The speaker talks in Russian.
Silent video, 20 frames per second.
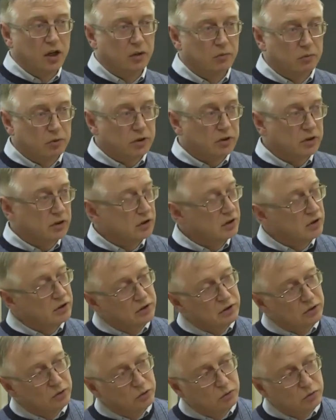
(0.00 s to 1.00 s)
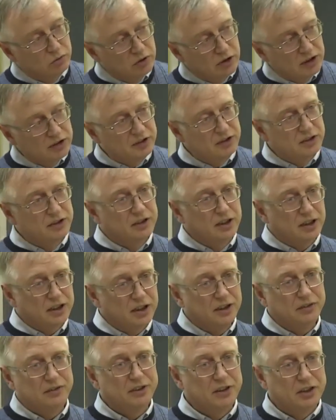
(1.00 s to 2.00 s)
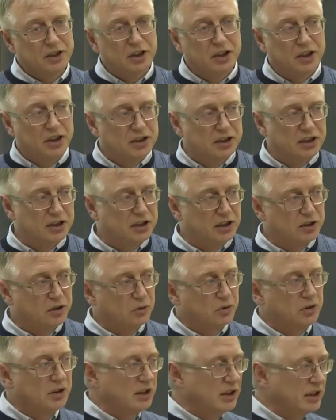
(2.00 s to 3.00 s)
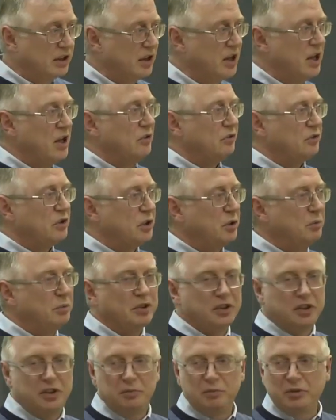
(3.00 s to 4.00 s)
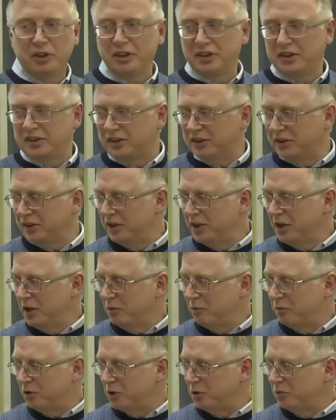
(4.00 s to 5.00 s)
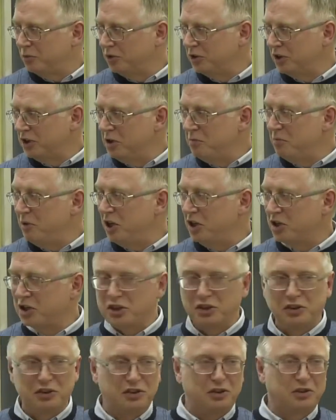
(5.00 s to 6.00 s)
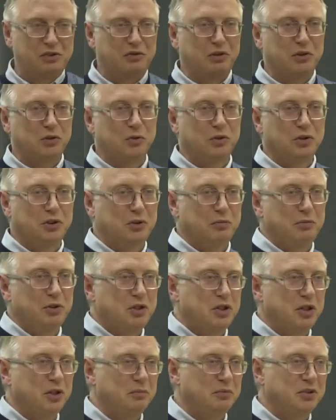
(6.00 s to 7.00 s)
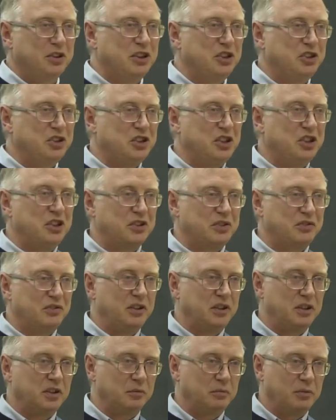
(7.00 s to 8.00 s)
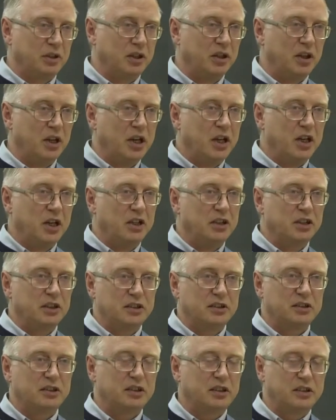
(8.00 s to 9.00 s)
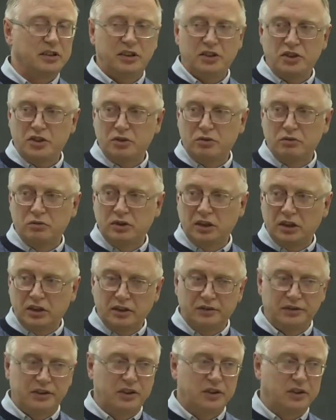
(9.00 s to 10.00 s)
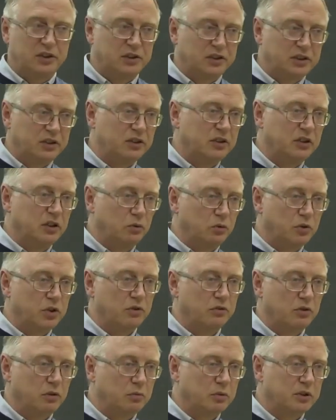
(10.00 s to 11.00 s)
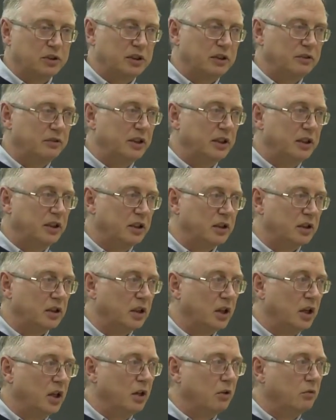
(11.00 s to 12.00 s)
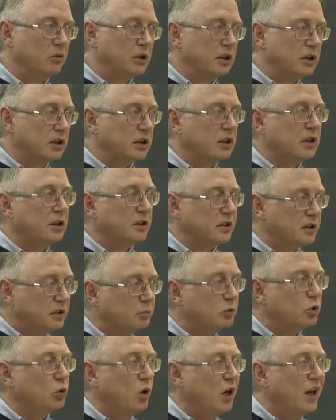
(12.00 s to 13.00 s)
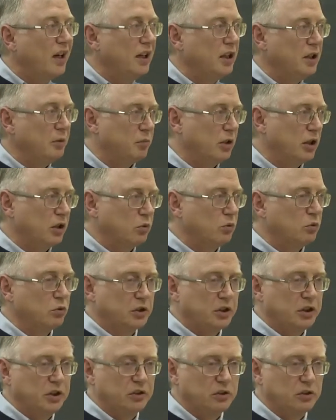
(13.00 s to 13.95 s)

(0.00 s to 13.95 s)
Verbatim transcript: Вот э, у нас на кафедре Ирина Анатольевна, она все время занимается почему-то не меньше с филологами, чем с естественниками. И надо сказать, что на кафедрах естественно-научного образования вот этот концептуальный подход к